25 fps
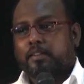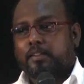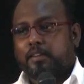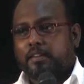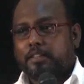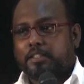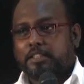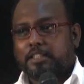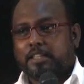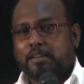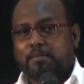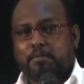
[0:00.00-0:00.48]

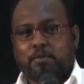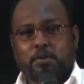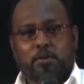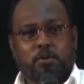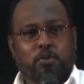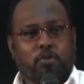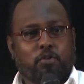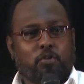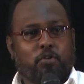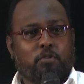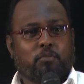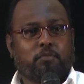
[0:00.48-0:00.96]

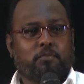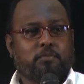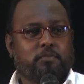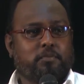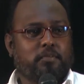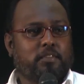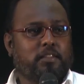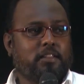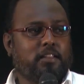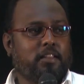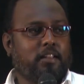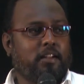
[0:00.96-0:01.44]
ரட்சிக்கப்படுகிறோம்
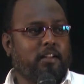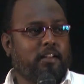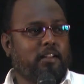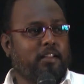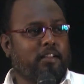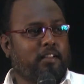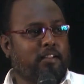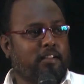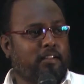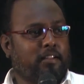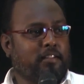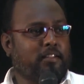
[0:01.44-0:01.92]

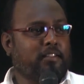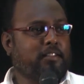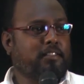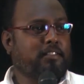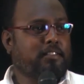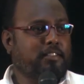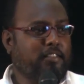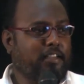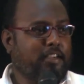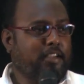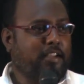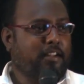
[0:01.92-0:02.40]
இதெல்லாம்
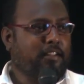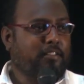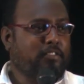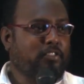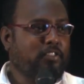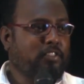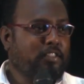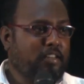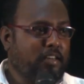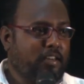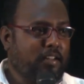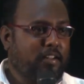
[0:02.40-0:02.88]
இந்த
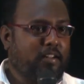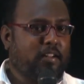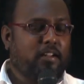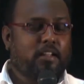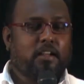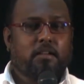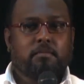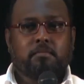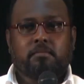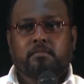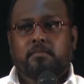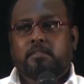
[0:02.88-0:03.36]
கருத்துக்கள்
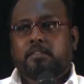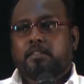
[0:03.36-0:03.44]
எல்லாம்